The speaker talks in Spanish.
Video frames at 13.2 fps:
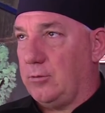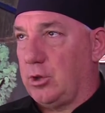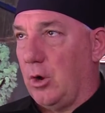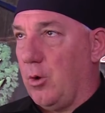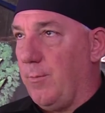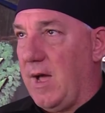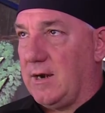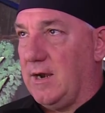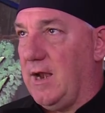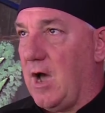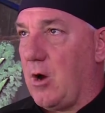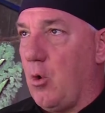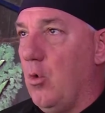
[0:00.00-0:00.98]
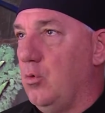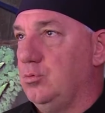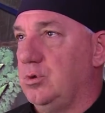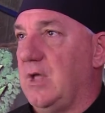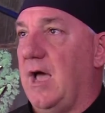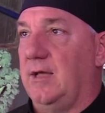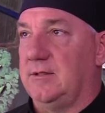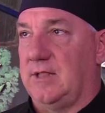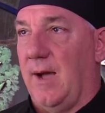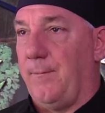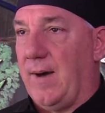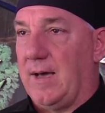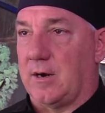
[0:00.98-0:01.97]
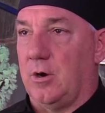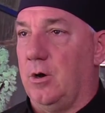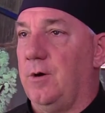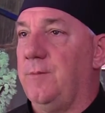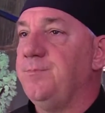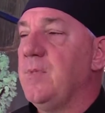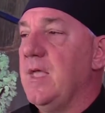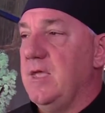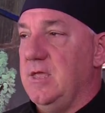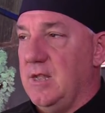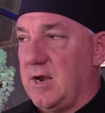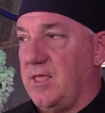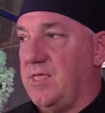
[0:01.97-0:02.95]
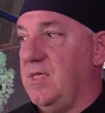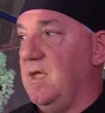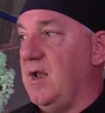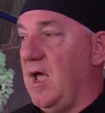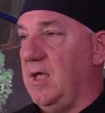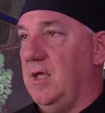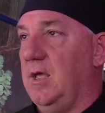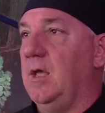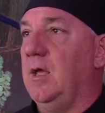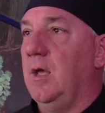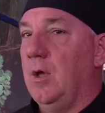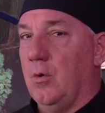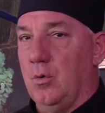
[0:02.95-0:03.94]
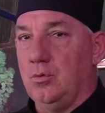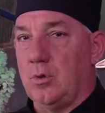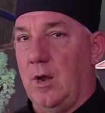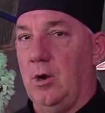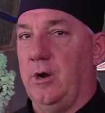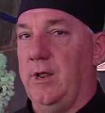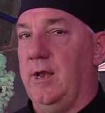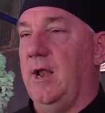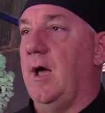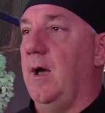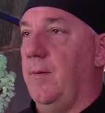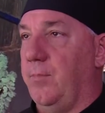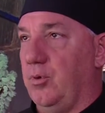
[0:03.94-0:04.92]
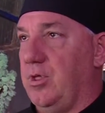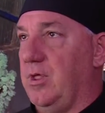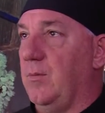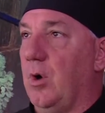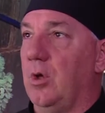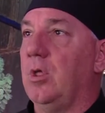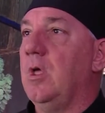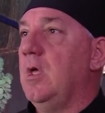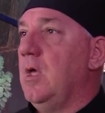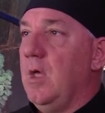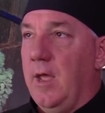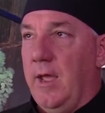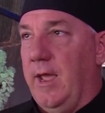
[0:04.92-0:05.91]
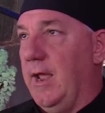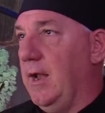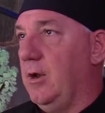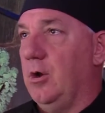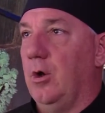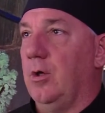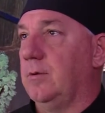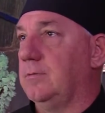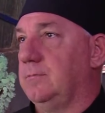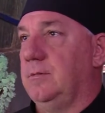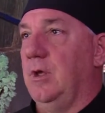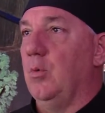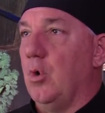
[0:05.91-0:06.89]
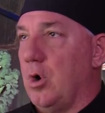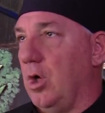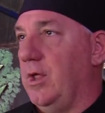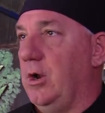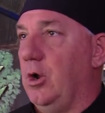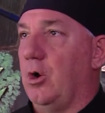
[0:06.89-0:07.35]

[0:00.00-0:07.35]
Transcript: tomarle la junta, taparlo. Y recién ahí, junto a Lorena, pusimos eh, los dibujos de